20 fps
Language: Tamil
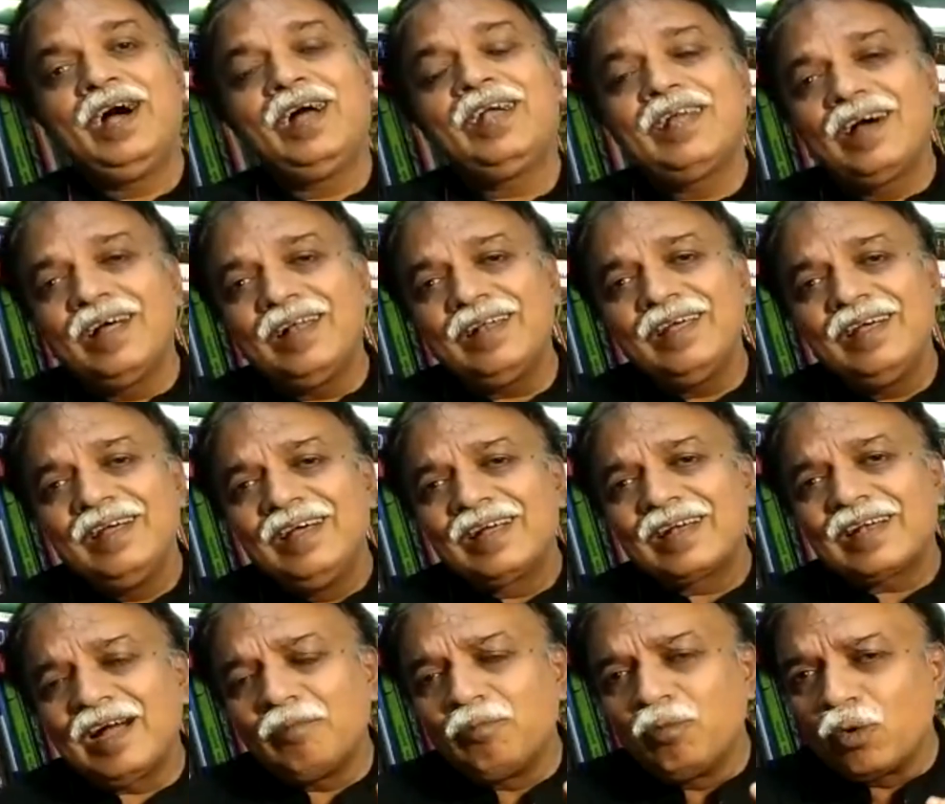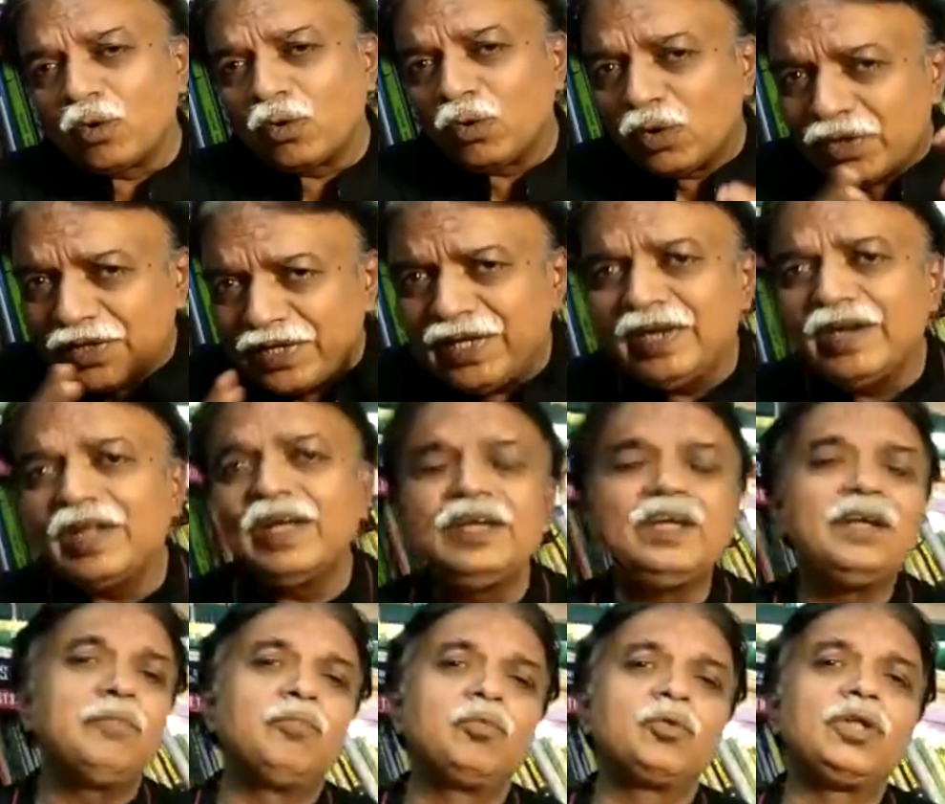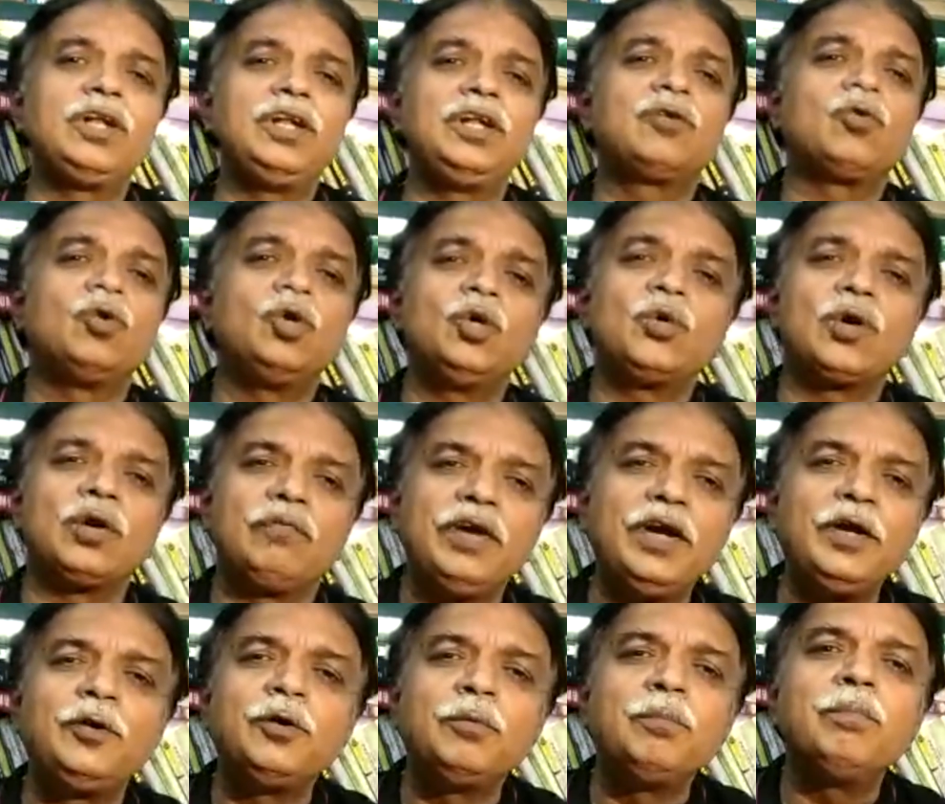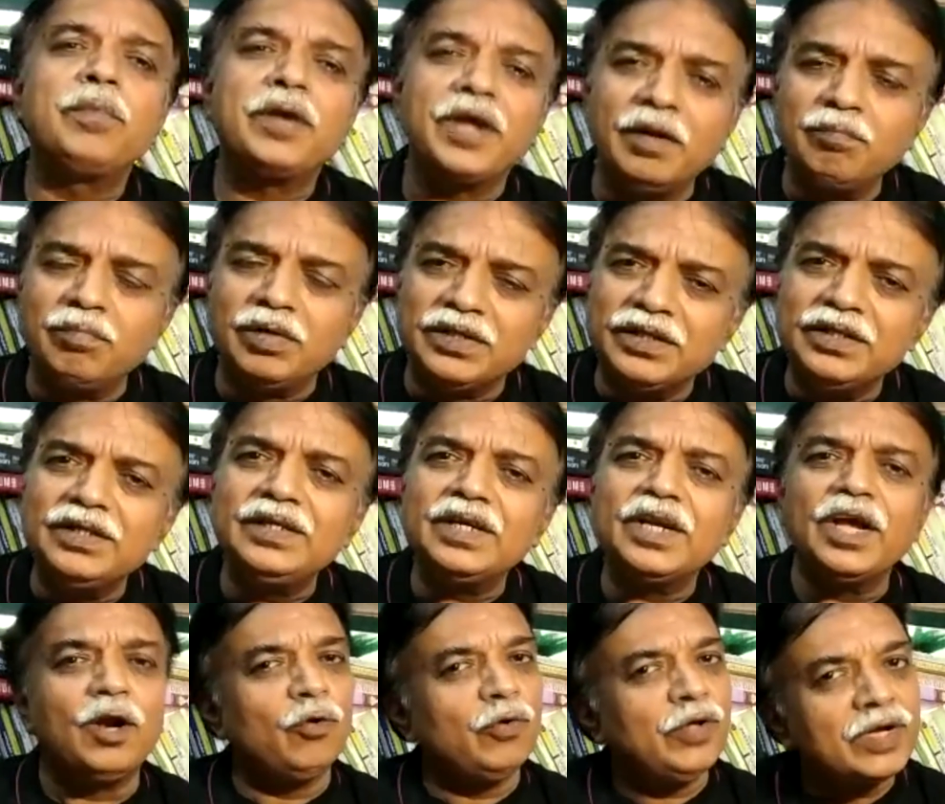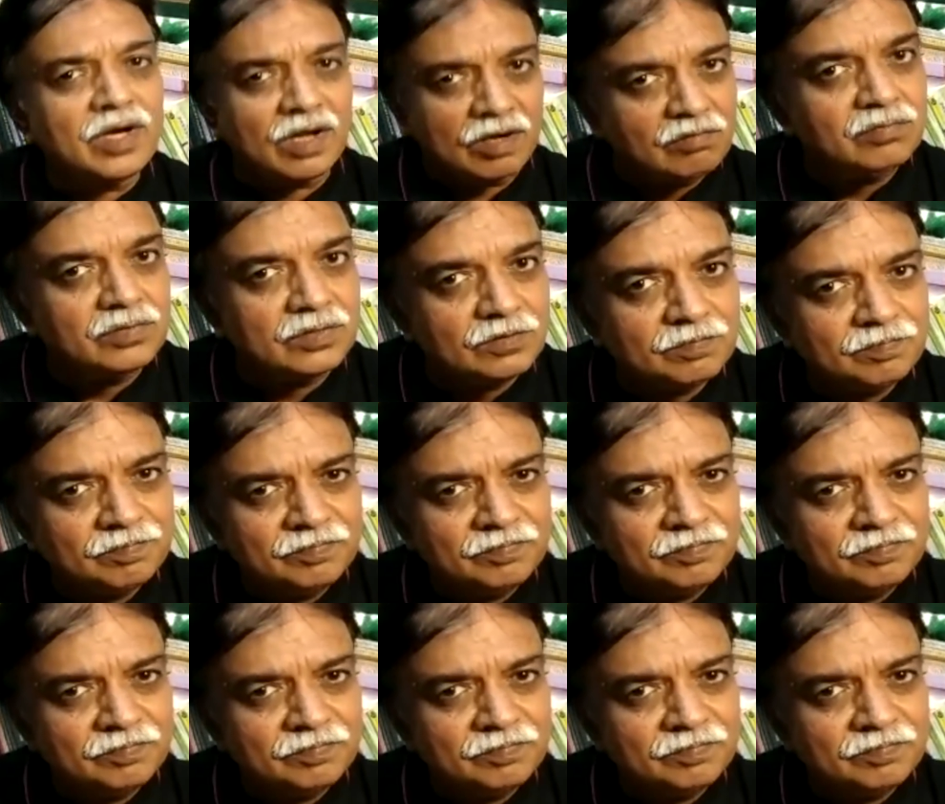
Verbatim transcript: ஆனால் நாம் ஒரு ரொட்டீனை முதலில் கொண்டு வர வேண்டும் என்பது என்னுடைய கருத்து